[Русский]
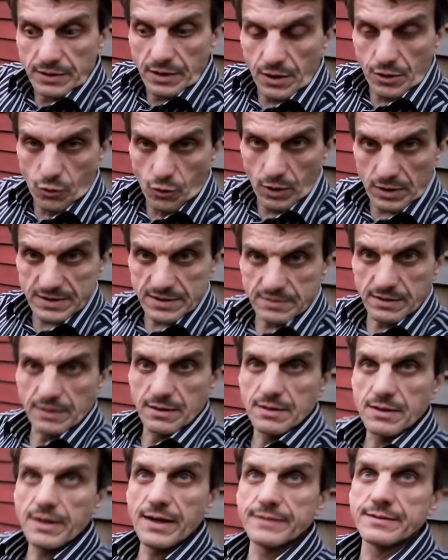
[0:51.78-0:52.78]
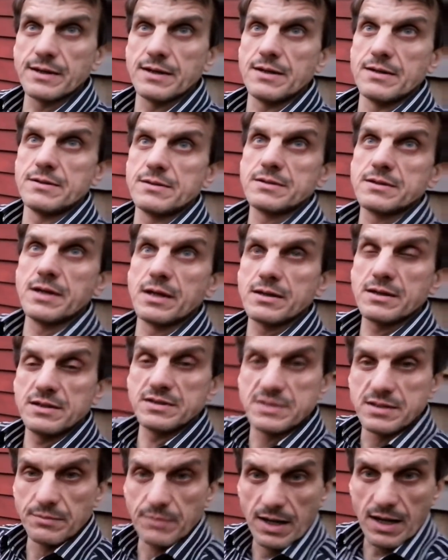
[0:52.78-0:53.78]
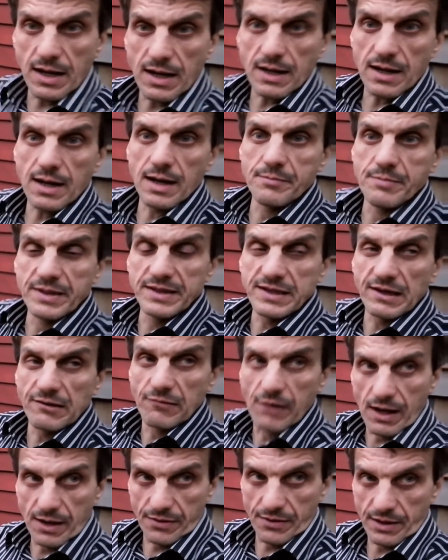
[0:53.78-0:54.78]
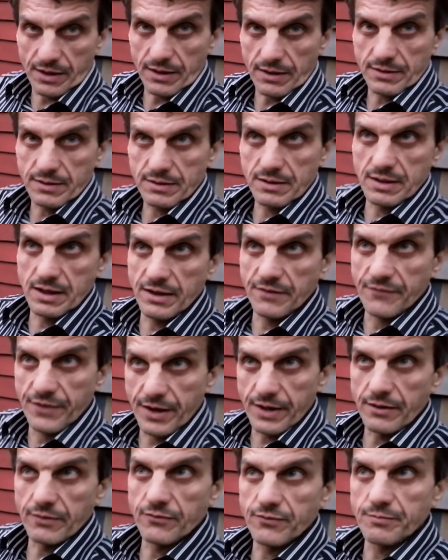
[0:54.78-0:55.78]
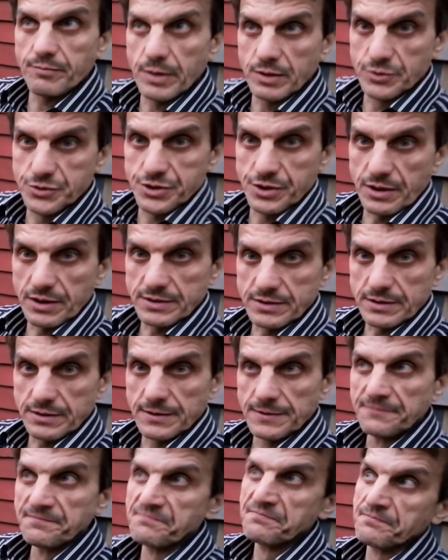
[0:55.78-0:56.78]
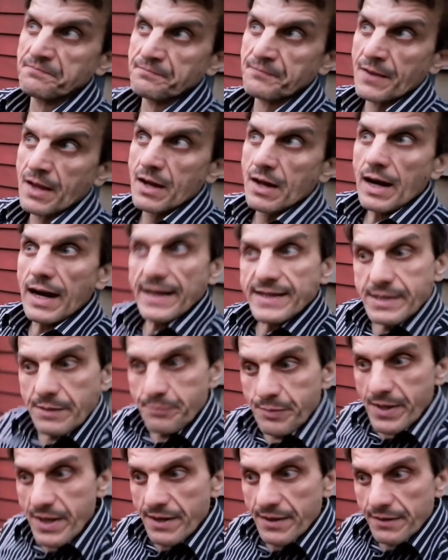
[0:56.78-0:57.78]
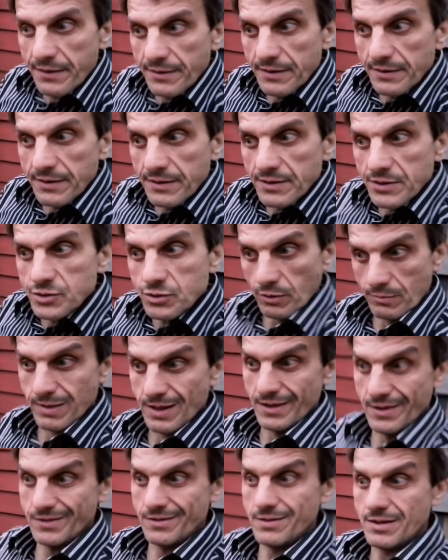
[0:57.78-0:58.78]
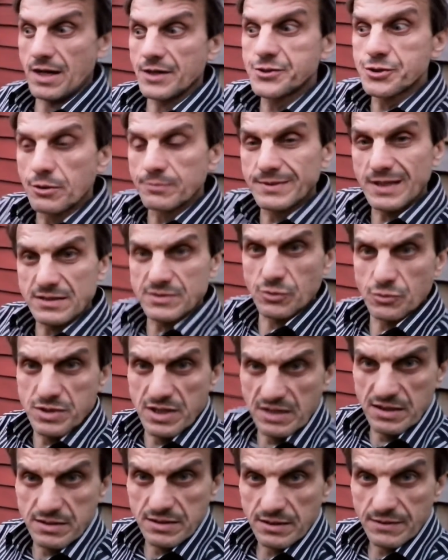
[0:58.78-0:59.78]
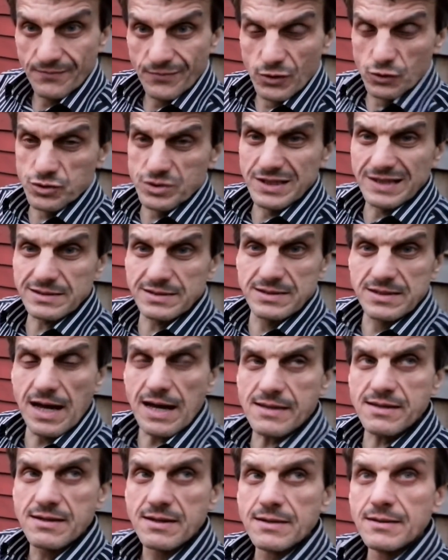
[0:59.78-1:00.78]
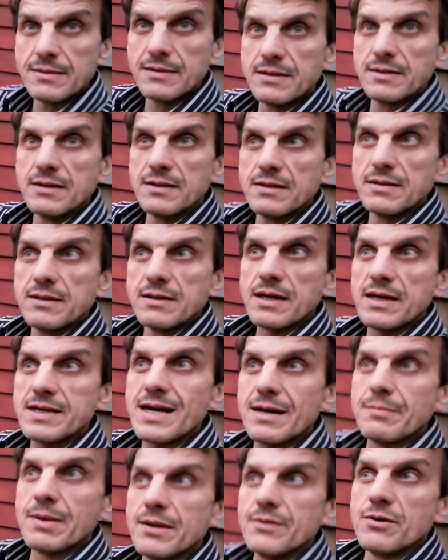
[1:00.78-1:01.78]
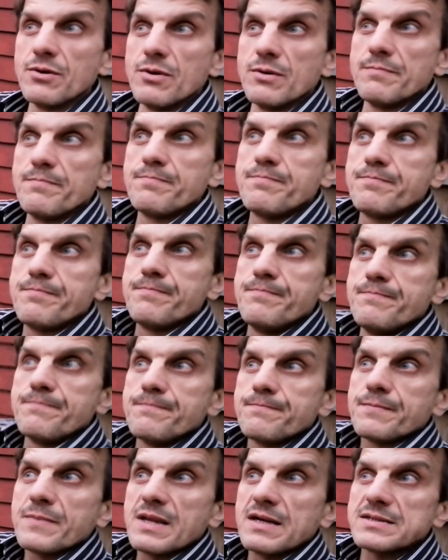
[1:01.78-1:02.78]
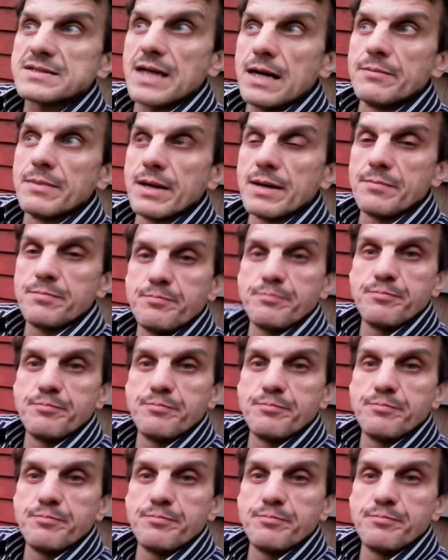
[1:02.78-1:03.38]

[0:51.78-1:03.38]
росты, это как земля обетованная для евреев, получается. А теперь, чтобы о чем-то судить, нужно знать хотя бы, ну, самые